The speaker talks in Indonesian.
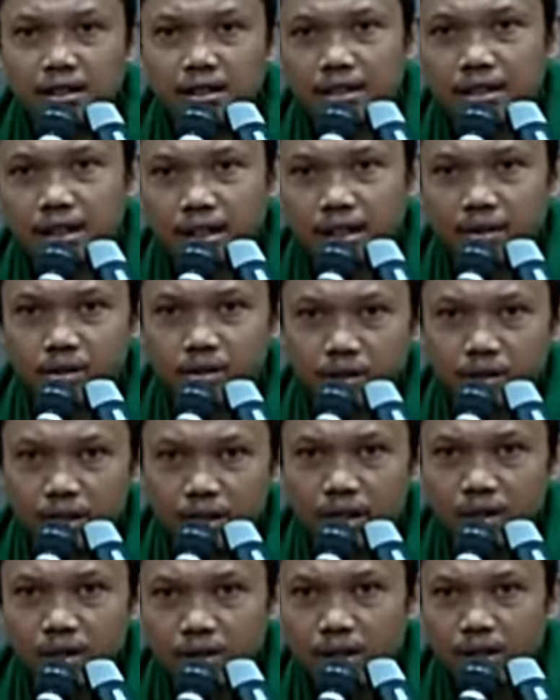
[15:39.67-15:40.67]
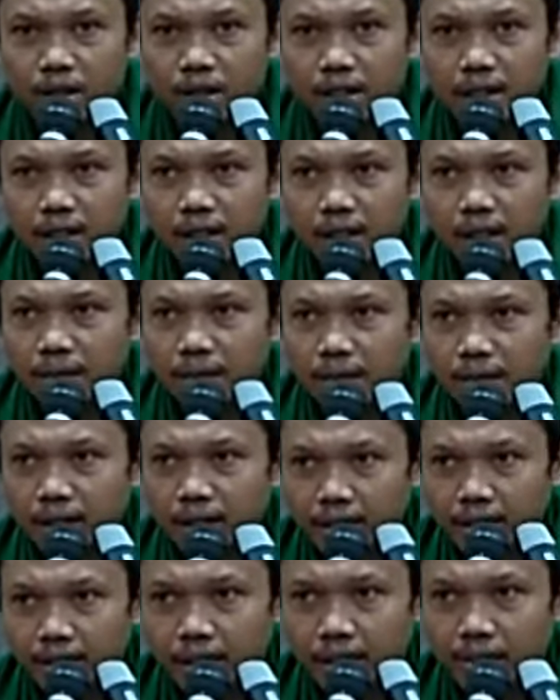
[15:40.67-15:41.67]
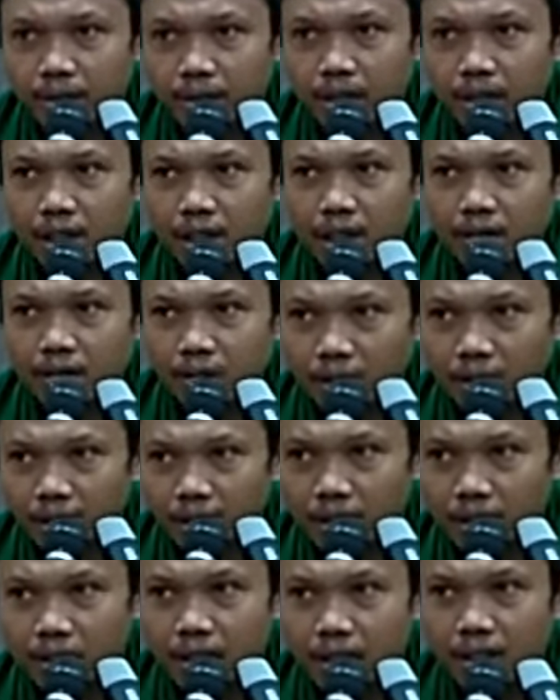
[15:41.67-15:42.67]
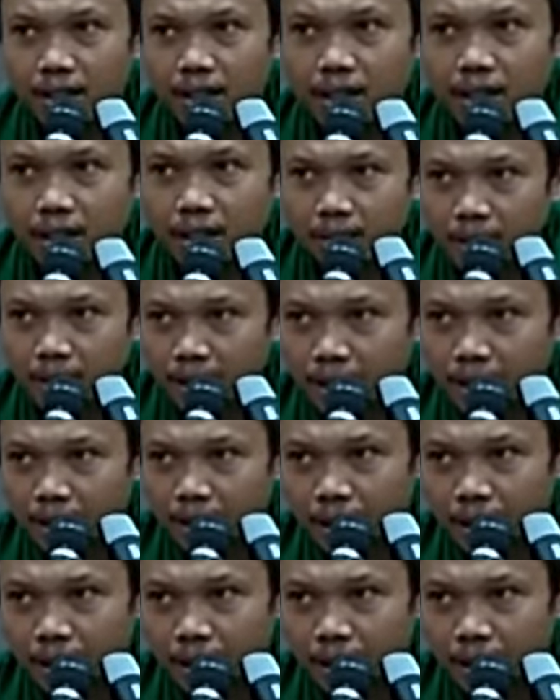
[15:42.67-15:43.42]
kitab suci Al-Quran yang kita baca disebut kalam Allah, kata dia apa?